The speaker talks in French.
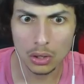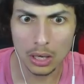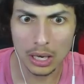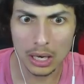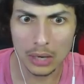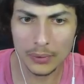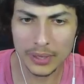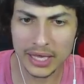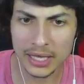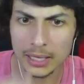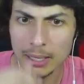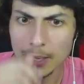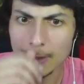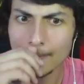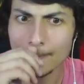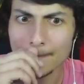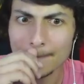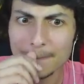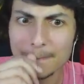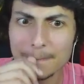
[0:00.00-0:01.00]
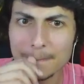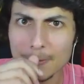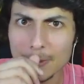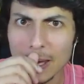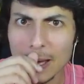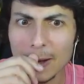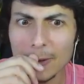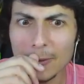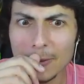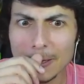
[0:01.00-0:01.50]
Ah oui
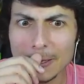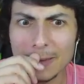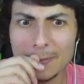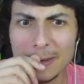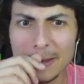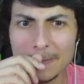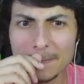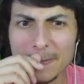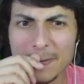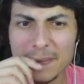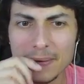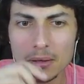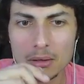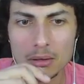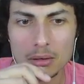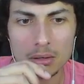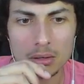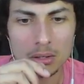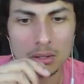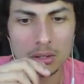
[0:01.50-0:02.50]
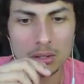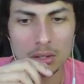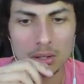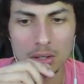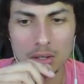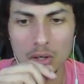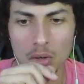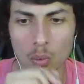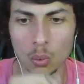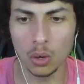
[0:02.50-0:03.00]
Ah oui, quand même
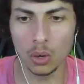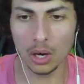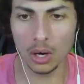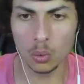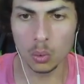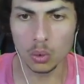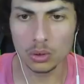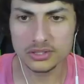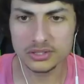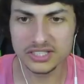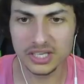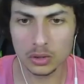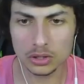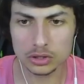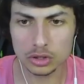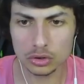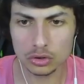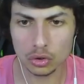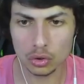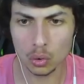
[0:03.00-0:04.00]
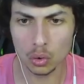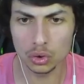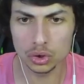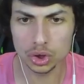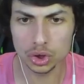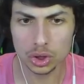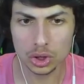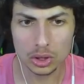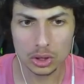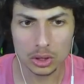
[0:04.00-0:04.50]
Wow C'est quoi ce truc
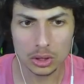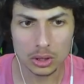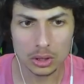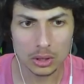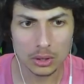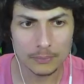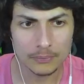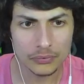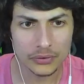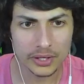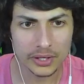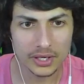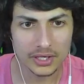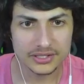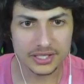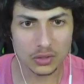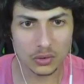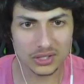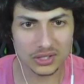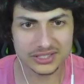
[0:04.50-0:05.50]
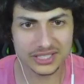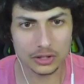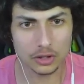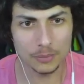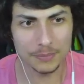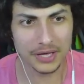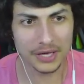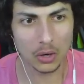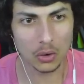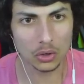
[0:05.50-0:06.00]
rouge C'est quoi cette
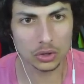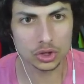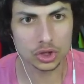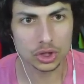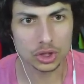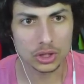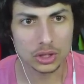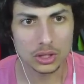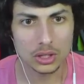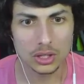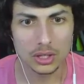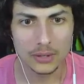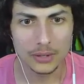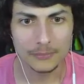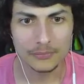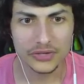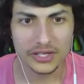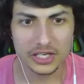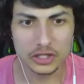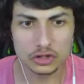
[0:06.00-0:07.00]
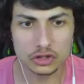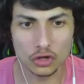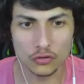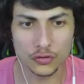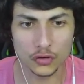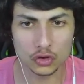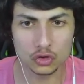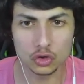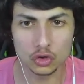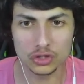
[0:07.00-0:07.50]
lumière rouge Ils se
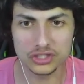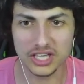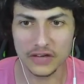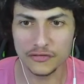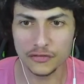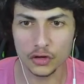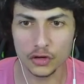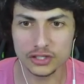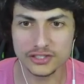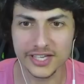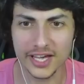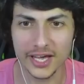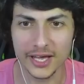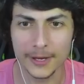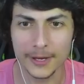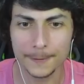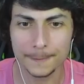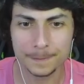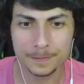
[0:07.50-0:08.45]
font tous défoncer